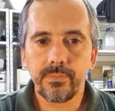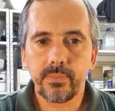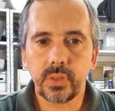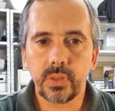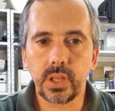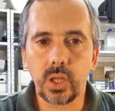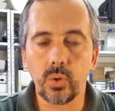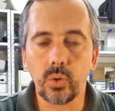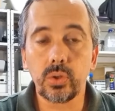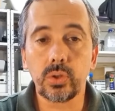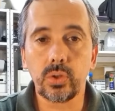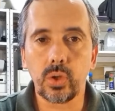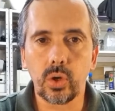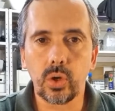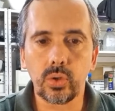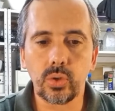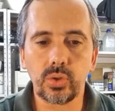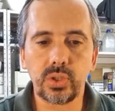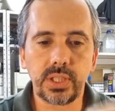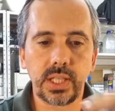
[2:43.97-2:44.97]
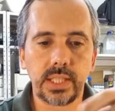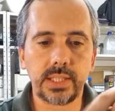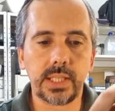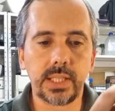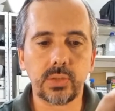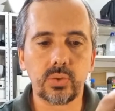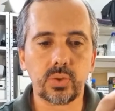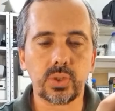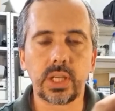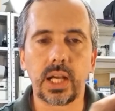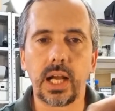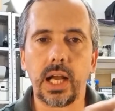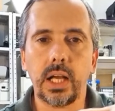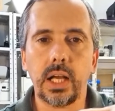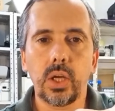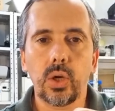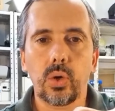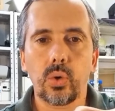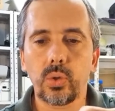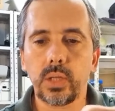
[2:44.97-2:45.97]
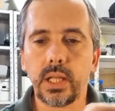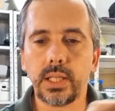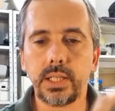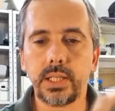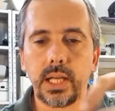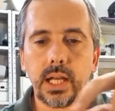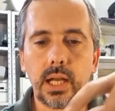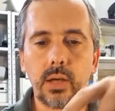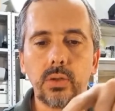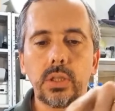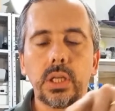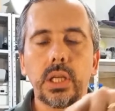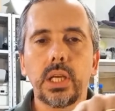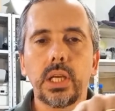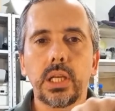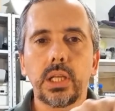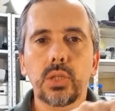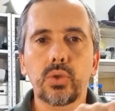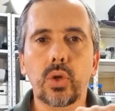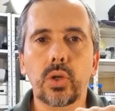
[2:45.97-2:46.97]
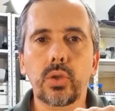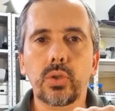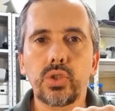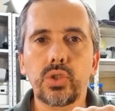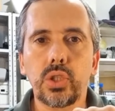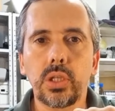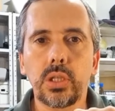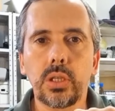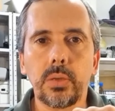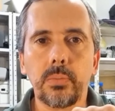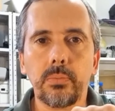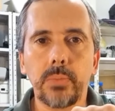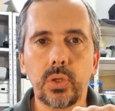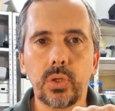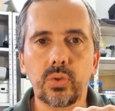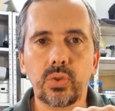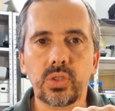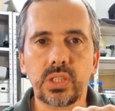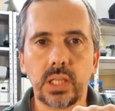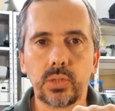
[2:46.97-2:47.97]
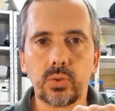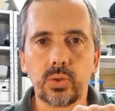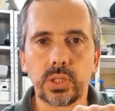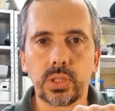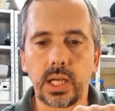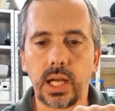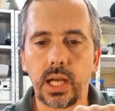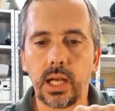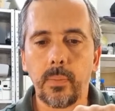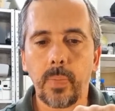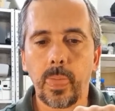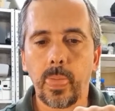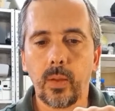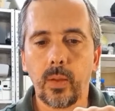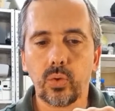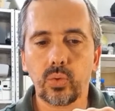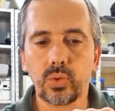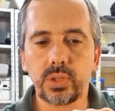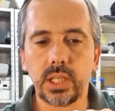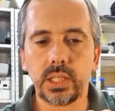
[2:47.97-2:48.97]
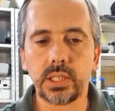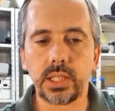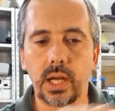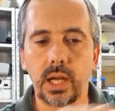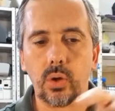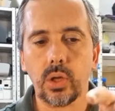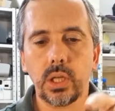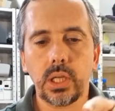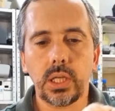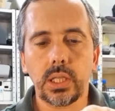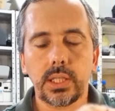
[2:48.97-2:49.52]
Então, em torno de 600K o lateral, em torno de 1200K o central.